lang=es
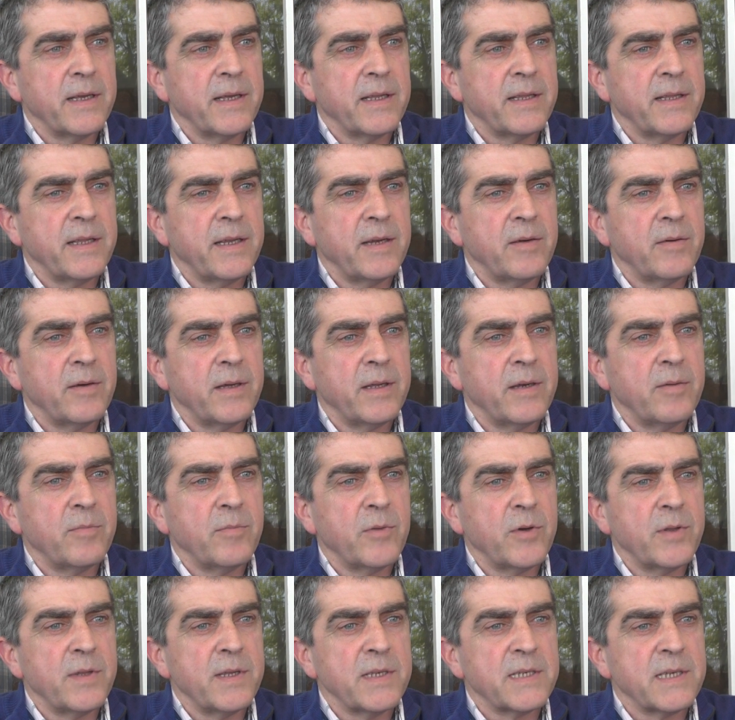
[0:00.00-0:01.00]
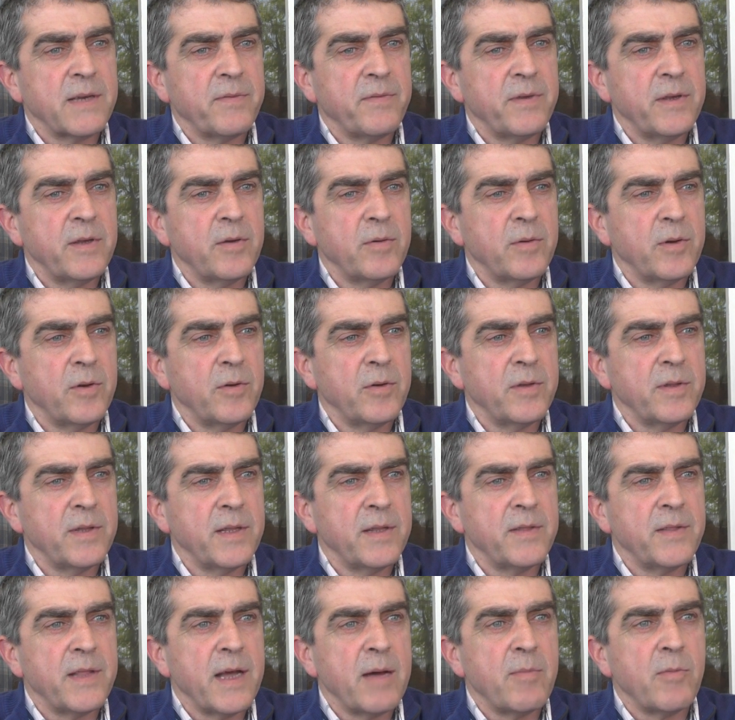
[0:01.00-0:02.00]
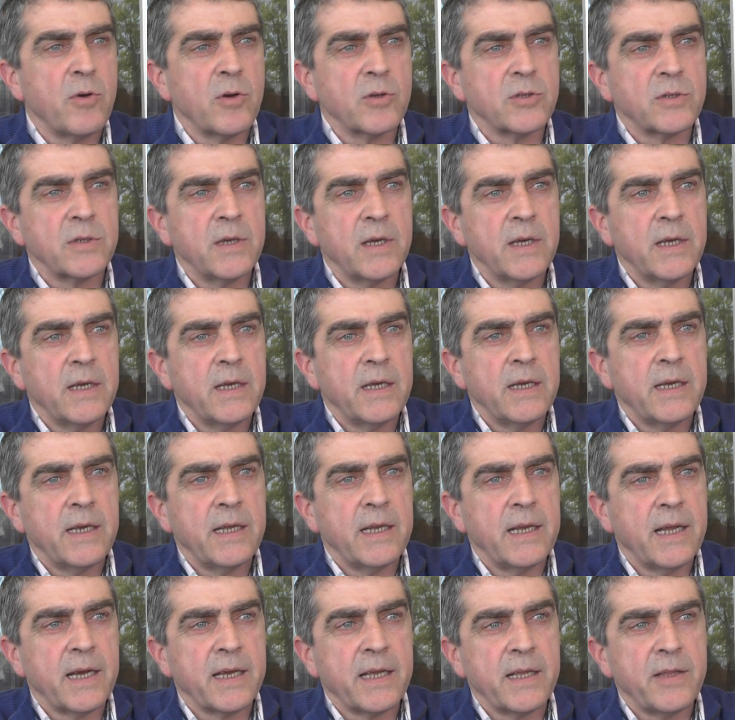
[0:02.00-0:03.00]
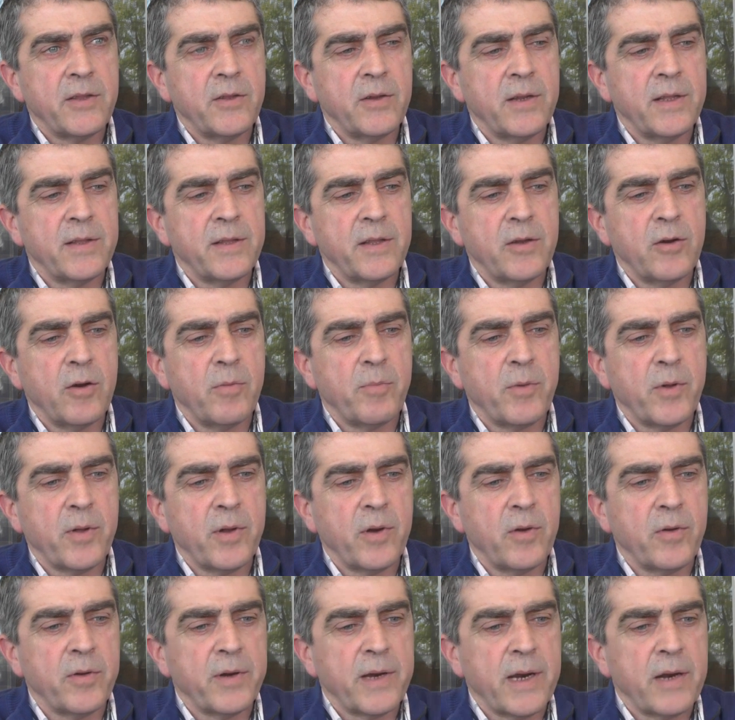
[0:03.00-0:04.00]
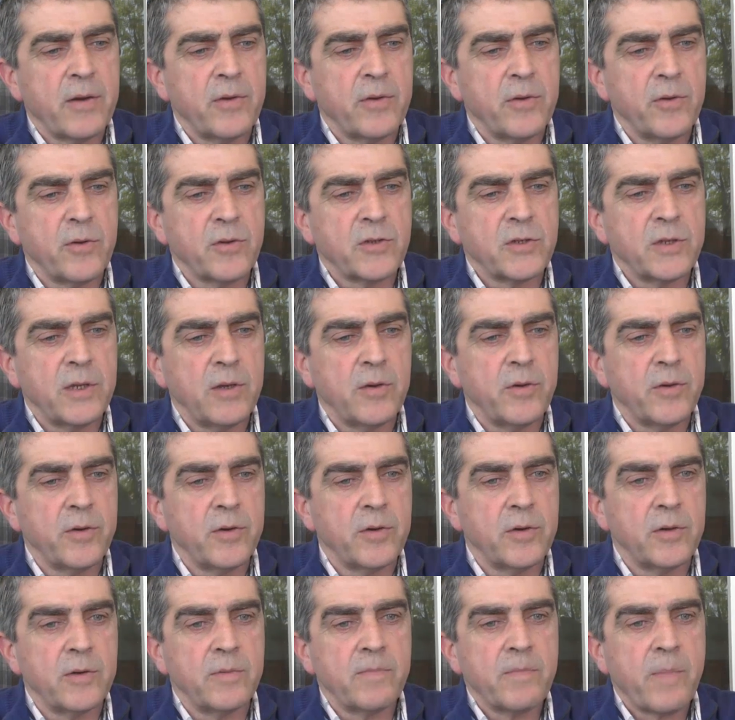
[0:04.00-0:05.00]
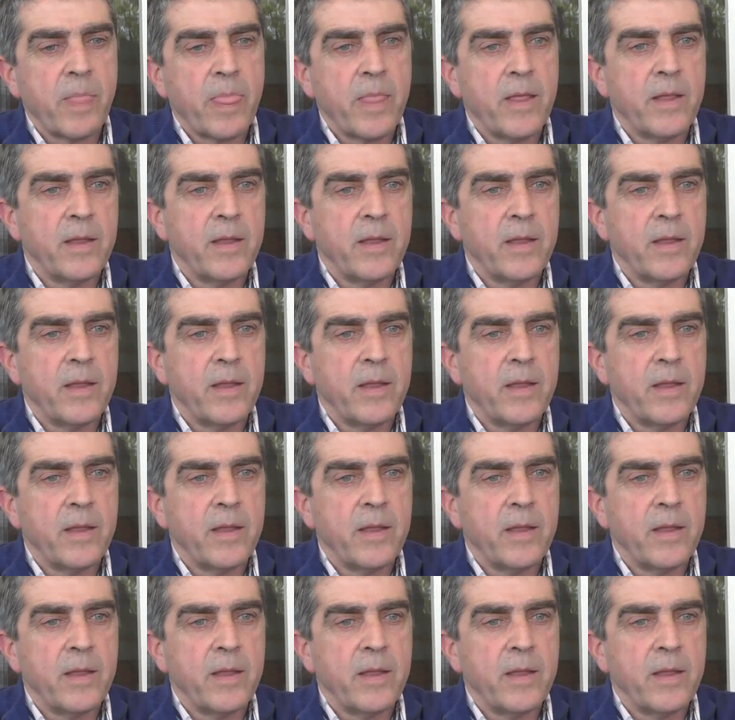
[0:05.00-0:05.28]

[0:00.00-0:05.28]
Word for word: que este era un buen desafío, bueno, intentamos en la gestión anterior poder lograrlo, no se logró,